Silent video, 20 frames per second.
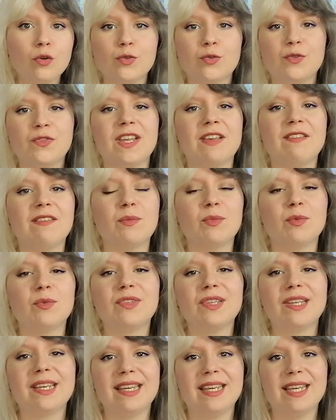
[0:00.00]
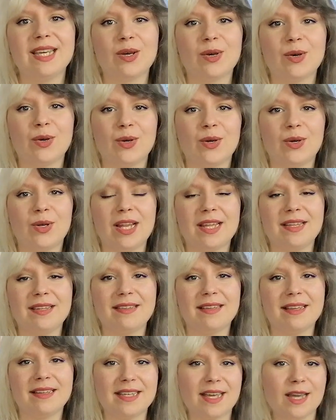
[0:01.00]
Je vous avais montré euh, l'année
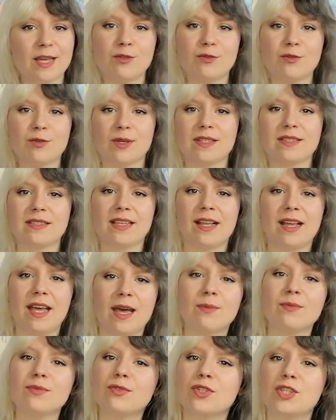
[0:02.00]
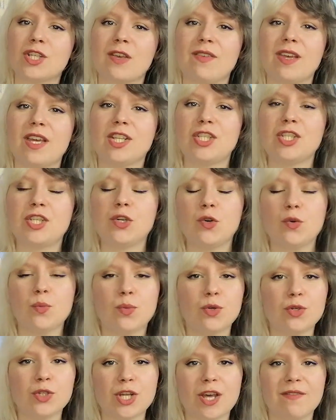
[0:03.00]
dernière sur Instagram ce que j'avais acheté au
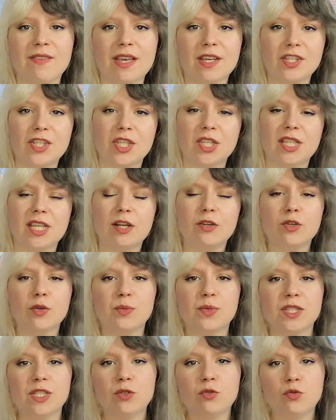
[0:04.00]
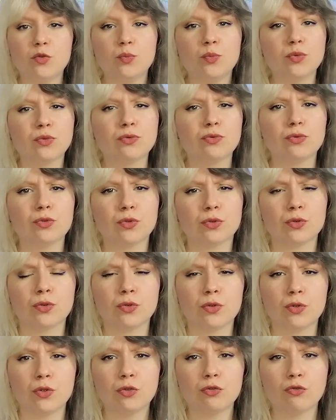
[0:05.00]
Mans. J'avais acheté quelques petits coupons de
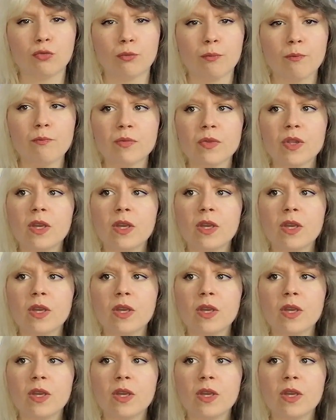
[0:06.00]
coton.